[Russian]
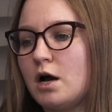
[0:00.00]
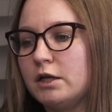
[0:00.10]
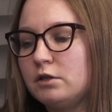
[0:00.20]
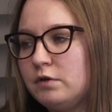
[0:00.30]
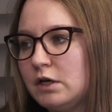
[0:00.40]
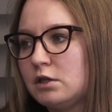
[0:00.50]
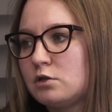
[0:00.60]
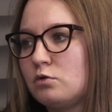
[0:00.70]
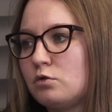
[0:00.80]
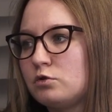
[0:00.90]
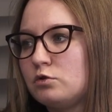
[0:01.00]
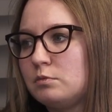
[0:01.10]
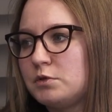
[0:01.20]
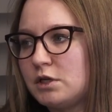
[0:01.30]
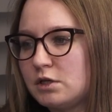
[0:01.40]
ответа, скоростью
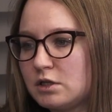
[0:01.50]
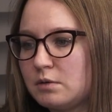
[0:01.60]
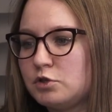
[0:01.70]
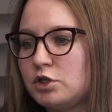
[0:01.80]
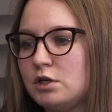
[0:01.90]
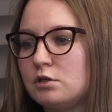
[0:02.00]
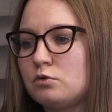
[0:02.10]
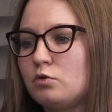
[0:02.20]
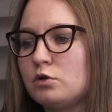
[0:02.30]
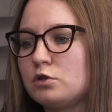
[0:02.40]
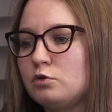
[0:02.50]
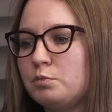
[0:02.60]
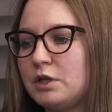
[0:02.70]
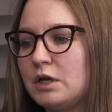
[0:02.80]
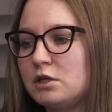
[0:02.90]
написания сообщения, скоростью
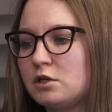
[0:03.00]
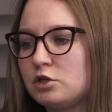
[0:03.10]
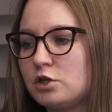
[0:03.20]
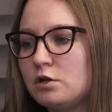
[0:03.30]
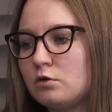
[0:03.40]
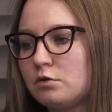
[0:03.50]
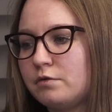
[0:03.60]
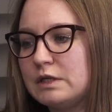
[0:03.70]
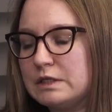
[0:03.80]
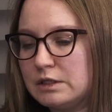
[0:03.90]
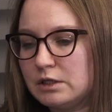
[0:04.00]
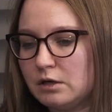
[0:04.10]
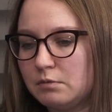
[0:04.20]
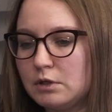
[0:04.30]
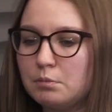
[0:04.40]
принятия решения
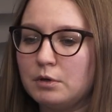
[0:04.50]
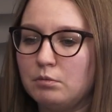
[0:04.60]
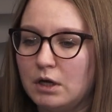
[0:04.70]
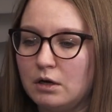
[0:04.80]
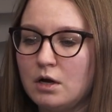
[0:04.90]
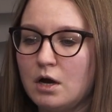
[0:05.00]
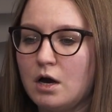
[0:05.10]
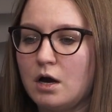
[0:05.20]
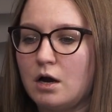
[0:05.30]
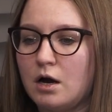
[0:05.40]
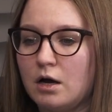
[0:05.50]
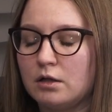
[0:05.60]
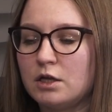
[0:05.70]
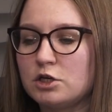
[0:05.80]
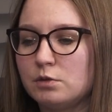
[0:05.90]
руководителем. И, например,
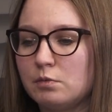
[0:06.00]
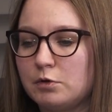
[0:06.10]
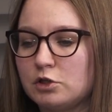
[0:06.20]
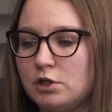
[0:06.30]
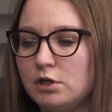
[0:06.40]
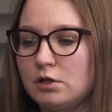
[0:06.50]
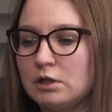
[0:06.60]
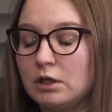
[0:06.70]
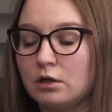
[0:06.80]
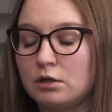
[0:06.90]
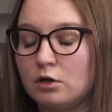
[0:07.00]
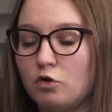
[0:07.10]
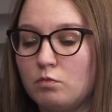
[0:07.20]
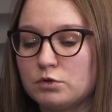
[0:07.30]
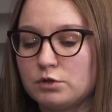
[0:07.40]
а, однажды мы пришли к, к
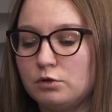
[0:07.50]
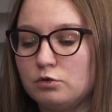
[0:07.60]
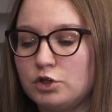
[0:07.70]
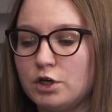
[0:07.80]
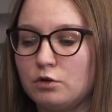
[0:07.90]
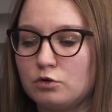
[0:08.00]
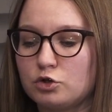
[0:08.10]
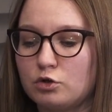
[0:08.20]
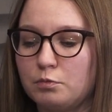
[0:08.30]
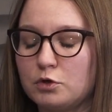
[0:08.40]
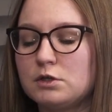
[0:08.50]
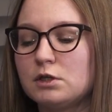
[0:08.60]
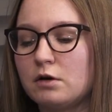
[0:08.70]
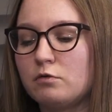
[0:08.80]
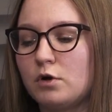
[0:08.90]
такому заключению, что
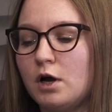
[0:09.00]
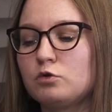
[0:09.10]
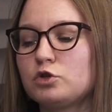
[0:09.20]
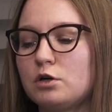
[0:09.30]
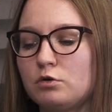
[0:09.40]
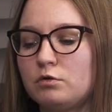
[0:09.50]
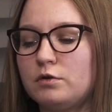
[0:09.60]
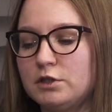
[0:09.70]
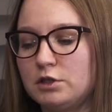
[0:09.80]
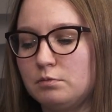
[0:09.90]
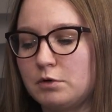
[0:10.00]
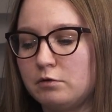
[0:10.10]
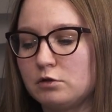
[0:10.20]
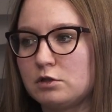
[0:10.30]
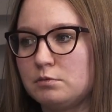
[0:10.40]
после того, как уже руководитель
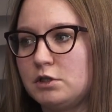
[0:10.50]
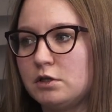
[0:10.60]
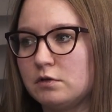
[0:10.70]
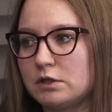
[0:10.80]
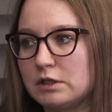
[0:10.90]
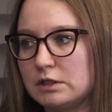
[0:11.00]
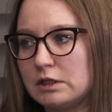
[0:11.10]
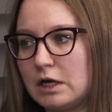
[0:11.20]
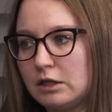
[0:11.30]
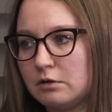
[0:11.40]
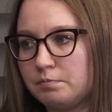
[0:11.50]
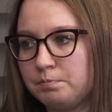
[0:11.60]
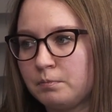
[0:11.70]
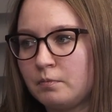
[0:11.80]
провел собеседование с кандидатом,